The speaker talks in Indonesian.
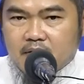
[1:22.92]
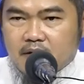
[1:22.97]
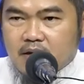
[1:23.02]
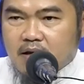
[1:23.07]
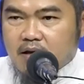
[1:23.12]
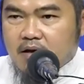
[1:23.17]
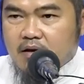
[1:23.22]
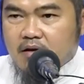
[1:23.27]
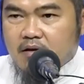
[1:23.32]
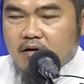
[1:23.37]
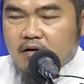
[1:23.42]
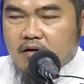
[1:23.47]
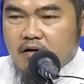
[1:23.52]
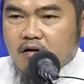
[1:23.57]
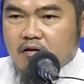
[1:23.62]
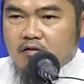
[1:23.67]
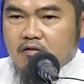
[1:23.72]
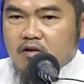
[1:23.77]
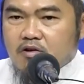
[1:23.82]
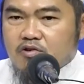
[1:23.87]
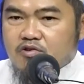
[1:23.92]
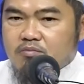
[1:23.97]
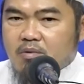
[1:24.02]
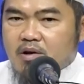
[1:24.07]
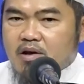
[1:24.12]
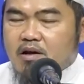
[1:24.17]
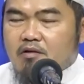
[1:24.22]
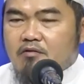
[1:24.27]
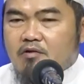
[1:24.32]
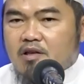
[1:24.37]
Ya, Allah
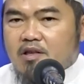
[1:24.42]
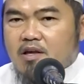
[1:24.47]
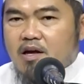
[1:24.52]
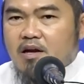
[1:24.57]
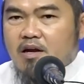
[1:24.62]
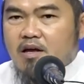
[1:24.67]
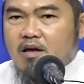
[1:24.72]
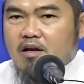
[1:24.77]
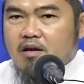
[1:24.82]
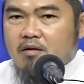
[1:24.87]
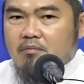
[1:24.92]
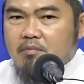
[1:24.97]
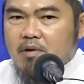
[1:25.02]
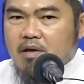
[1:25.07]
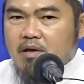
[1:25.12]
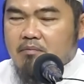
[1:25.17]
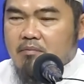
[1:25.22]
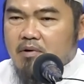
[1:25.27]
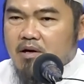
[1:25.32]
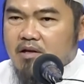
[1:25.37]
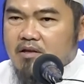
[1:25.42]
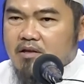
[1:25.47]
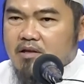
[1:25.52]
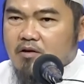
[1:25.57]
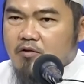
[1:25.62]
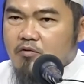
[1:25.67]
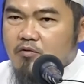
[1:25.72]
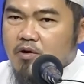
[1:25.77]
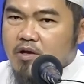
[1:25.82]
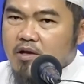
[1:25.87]
Subhanahu wa taala lebih
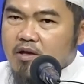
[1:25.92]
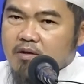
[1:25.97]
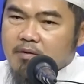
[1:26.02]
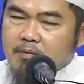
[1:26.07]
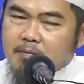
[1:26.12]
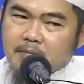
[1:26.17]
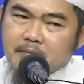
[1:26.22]
mengetahui